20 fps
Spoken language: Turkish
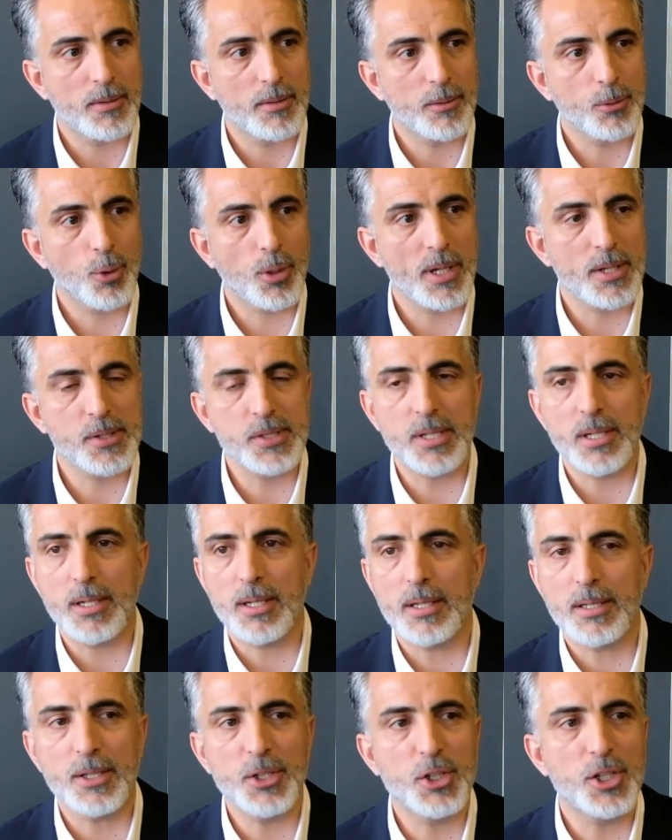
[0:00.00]

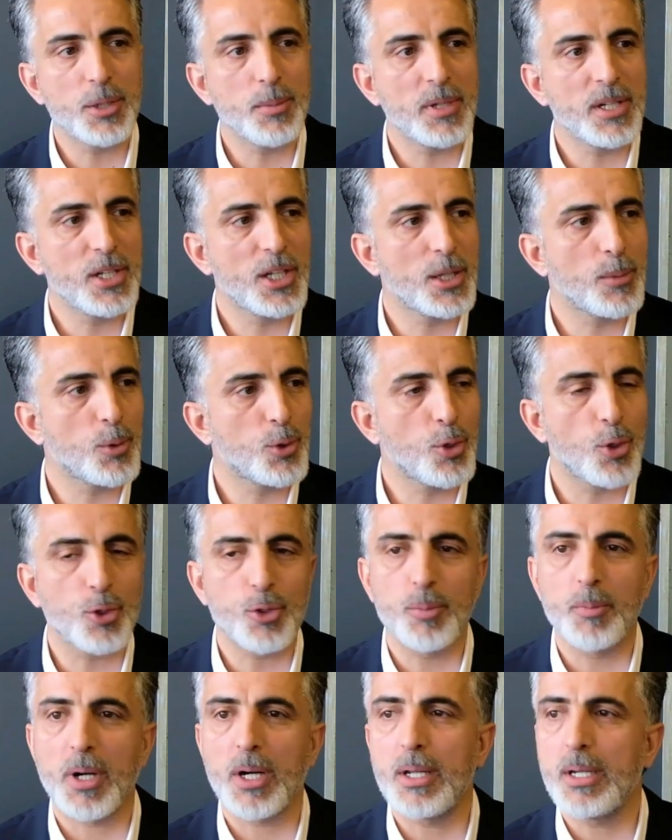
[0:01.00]
Dolayısıyla
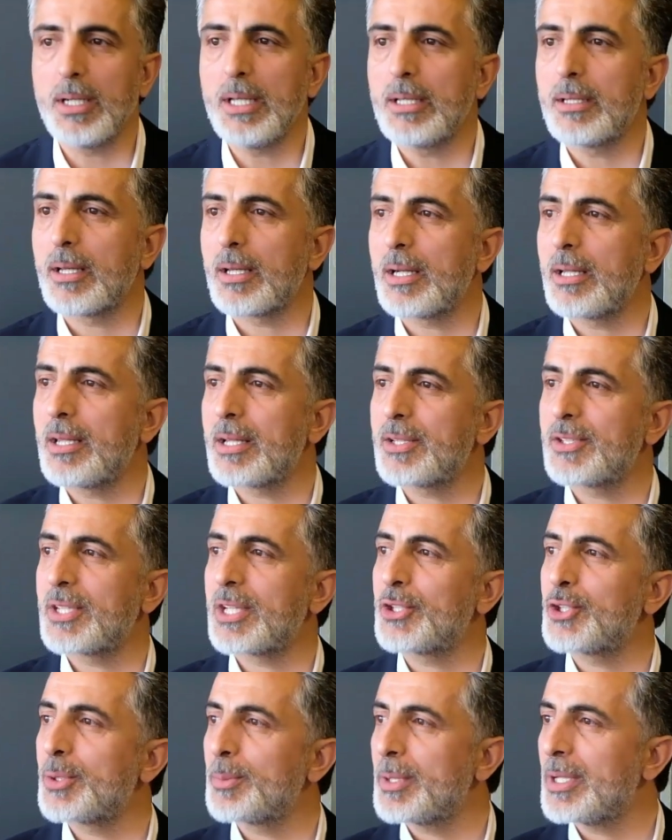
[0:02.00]
2024 mahalle idareler
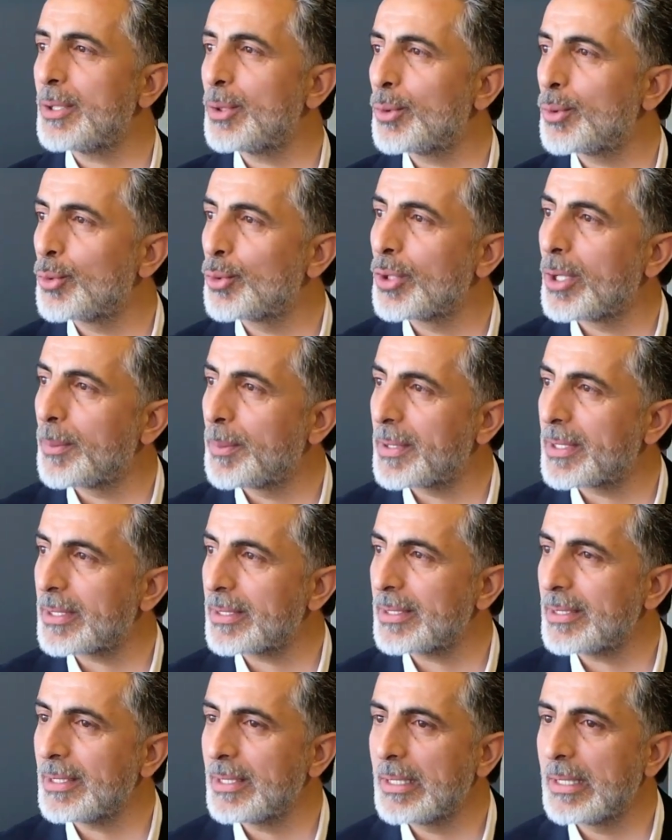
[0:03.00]
seçimi
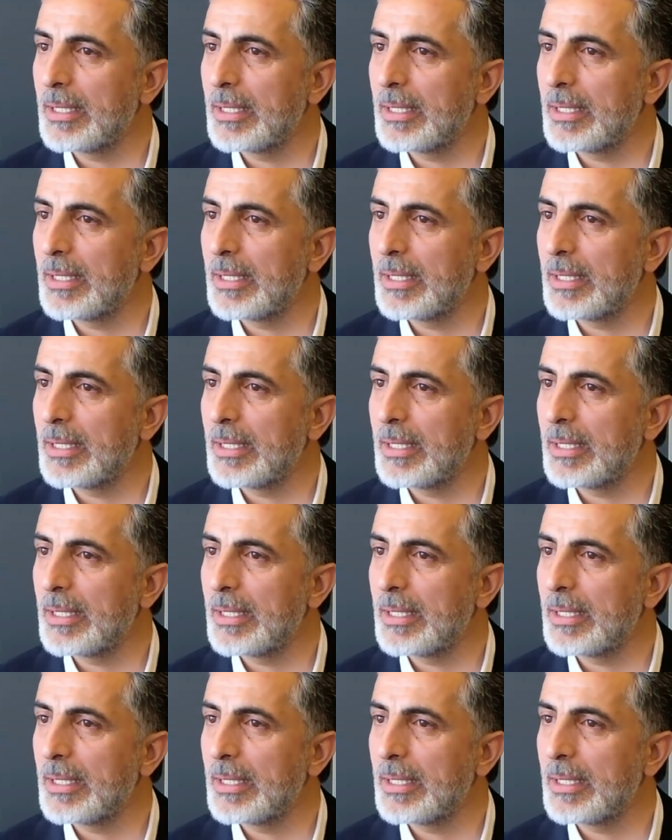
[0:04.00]
Hüdapar'ın